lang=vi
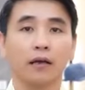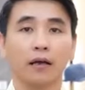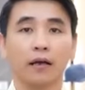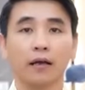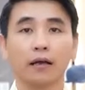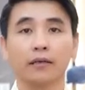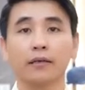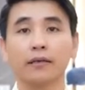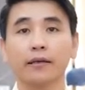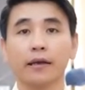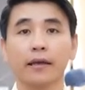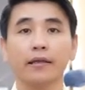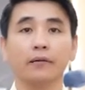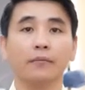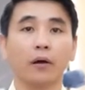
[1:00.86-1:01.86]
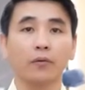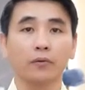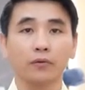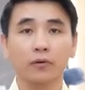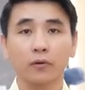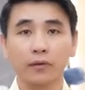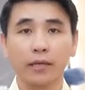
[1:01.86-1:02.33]
à, thiết kế những mẫu
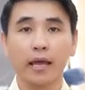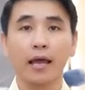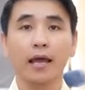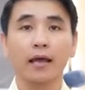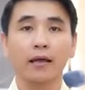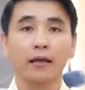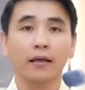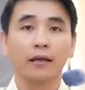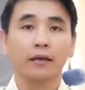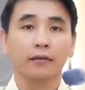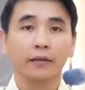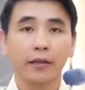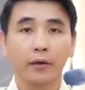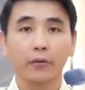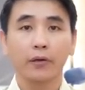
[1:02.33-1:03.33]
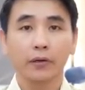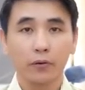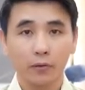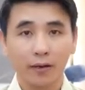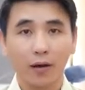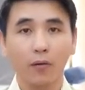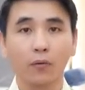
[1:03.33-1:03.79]
đồ da theo
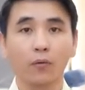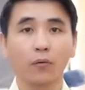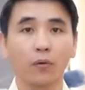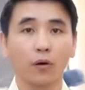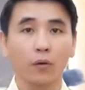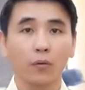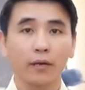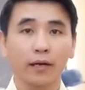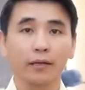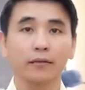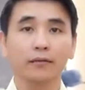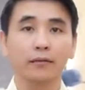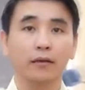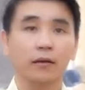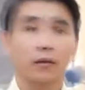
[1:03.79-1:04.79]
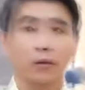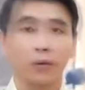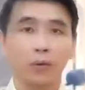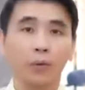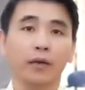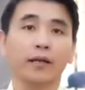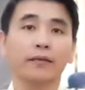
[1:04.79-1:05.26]
yêu cầu của quý khách.
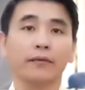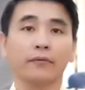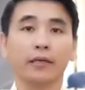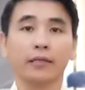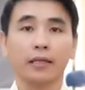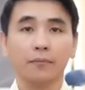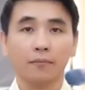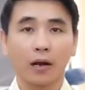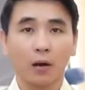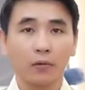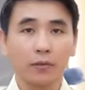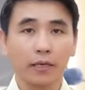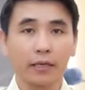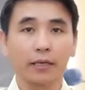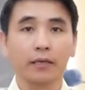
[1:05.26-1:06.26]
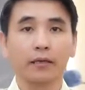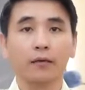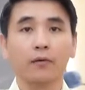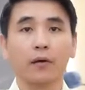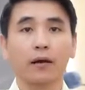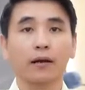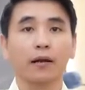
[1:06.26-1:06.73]
Quý khách với việc thích mẫu gì
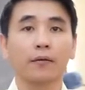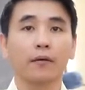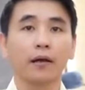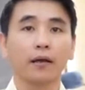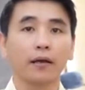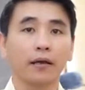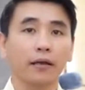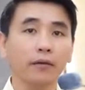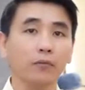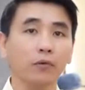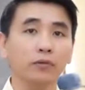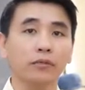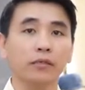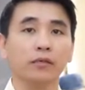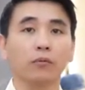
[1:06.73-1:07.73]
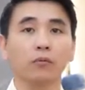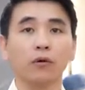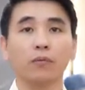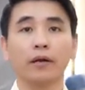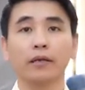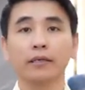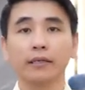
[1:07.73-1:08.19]
hoặc là ý muốn sử dụng
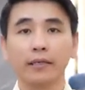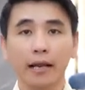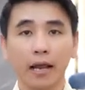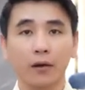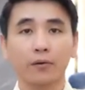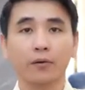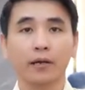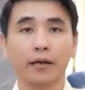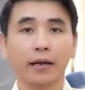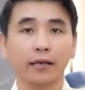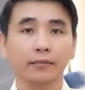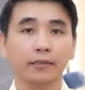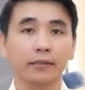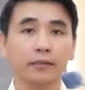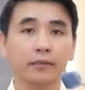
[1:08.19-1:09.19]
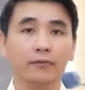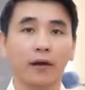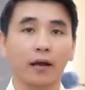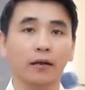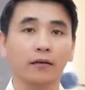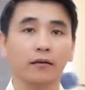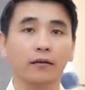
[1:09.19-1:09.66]
của mình như thế nào, Kỳ Lân sẽ tư
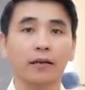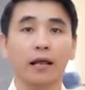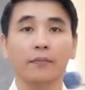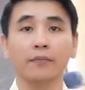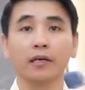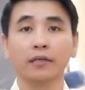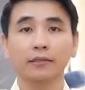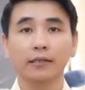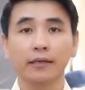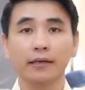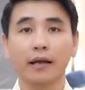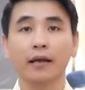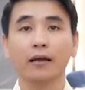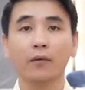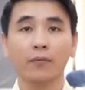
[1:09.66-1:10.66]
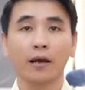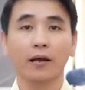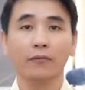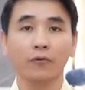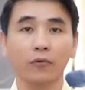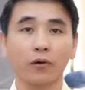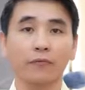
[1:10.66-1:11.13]
vấn làm những chức năng công
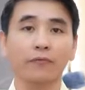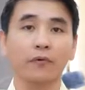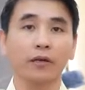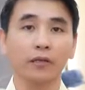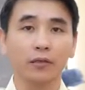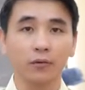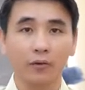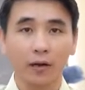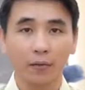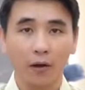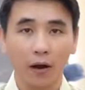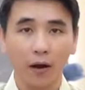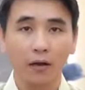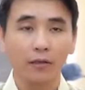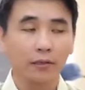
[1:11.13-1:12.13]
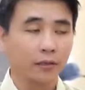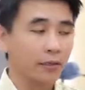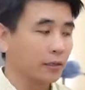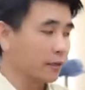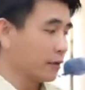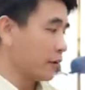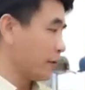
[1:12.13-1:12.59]
năng phù hợp với nhu cầu đó.
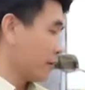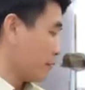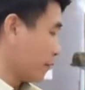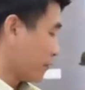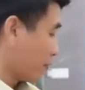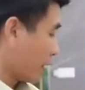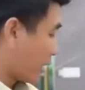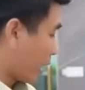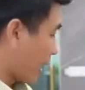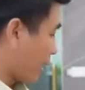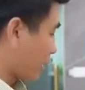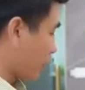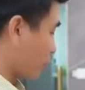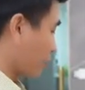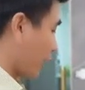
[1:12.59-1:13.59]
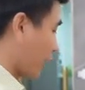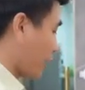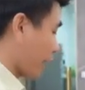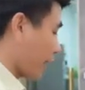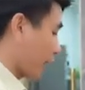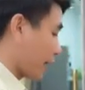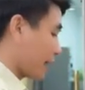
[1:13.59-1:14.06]
Và đây cụ thể
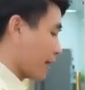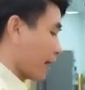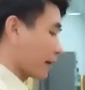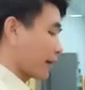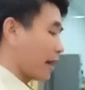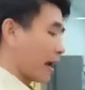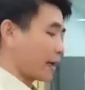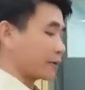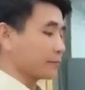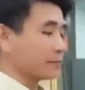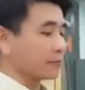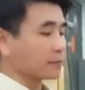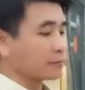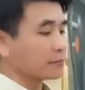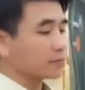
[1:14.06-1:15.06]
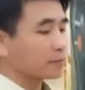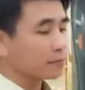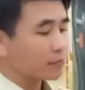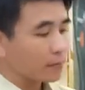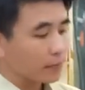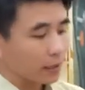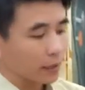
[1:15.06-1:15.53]
là khách hàng đã đặt
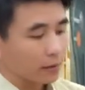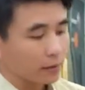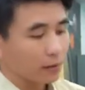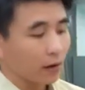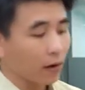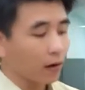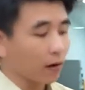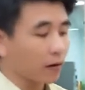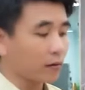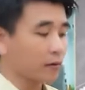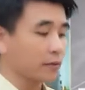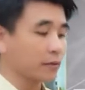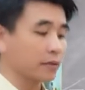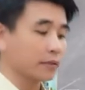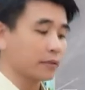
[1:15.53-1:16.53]
cho